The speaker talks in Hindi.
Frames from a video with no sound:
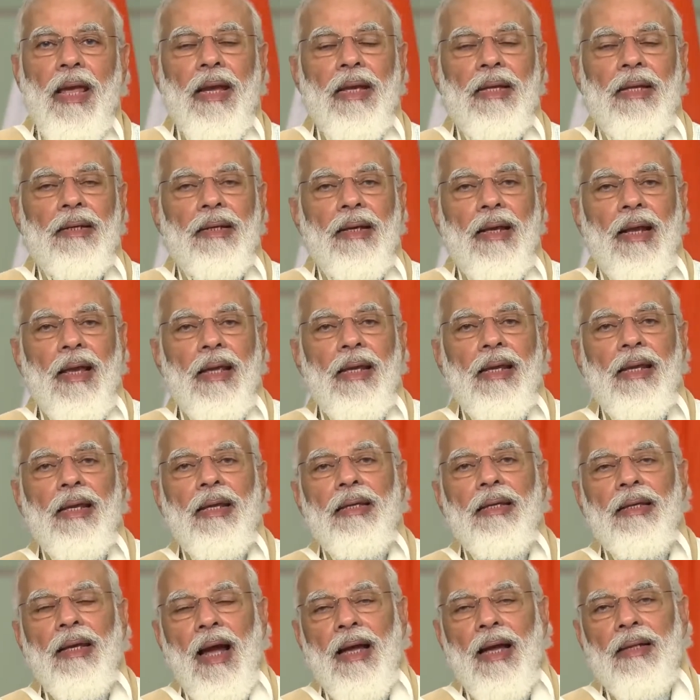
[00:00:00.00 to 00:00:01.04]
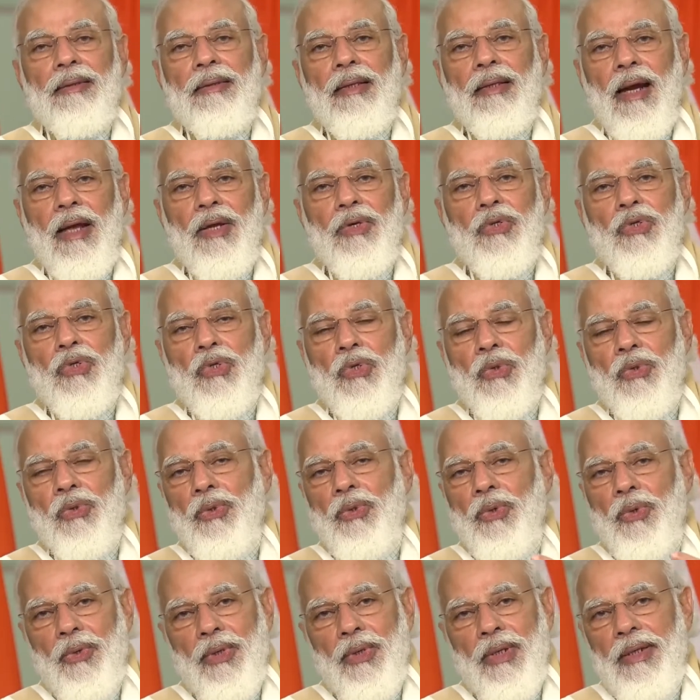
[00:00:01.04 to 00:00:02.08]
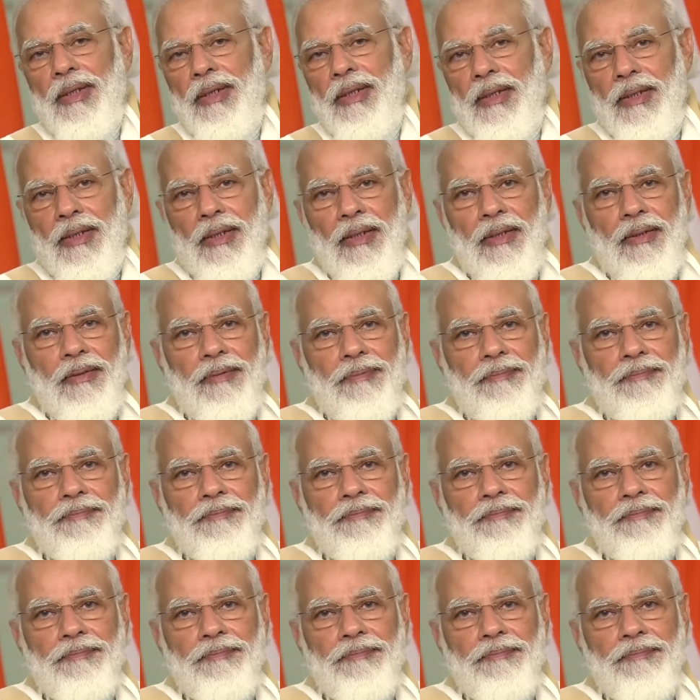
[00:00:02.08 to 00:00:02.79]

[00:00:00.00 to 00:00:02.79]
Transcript: एक नई यात्रा शुरू हो रही है